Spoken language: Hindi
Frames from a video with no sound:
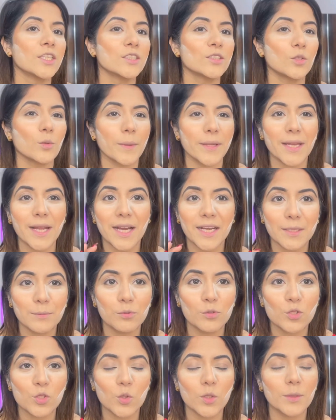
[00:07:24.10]
सो मैंने
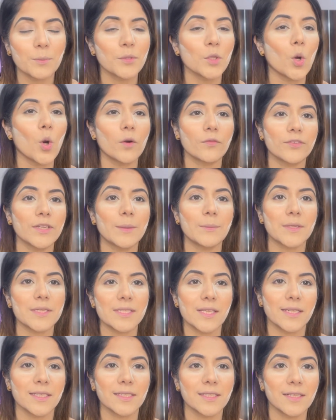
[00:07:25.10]
आईब्रोज जो है अपनी ऑफ कैमरा
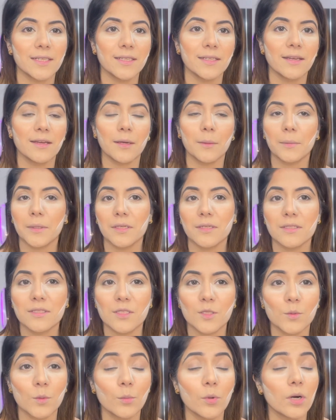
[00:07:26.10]
सेट करनी है बिकॉज
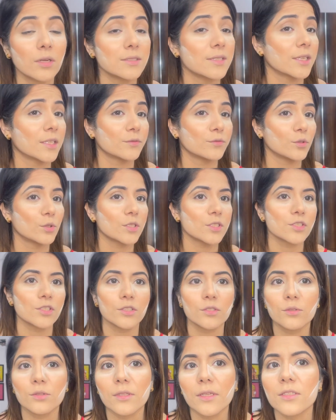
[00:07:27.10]
इसमें बहुत ज़्यादा फोकस
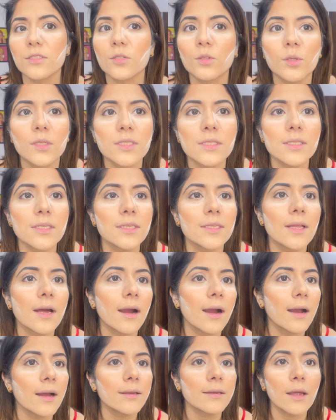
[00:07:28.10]
चाहिए होता है सो यू कैन सी
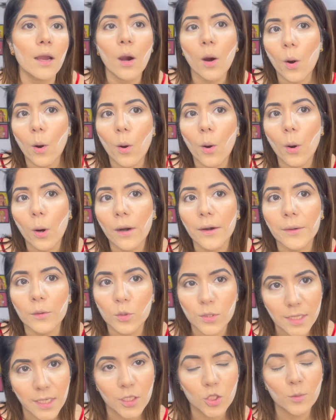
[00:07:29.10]
दैट और
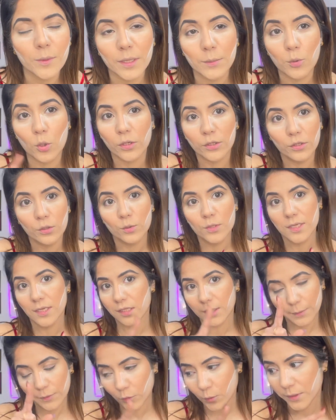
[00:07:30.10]
उसके लिए जो मैंने प्रोडक्ट यूज़ किया
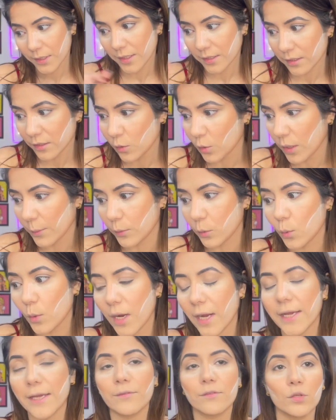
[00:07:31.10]
था मैं वो बता देती हूँ आपको
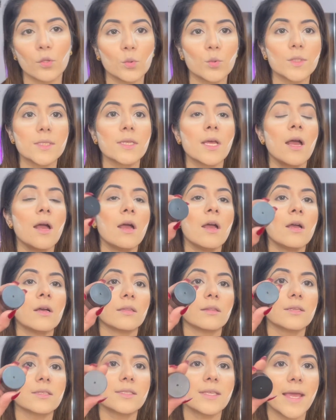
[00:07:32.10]
आई हैव यूज़
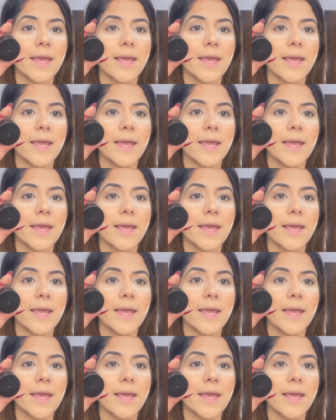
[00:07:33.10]
दिस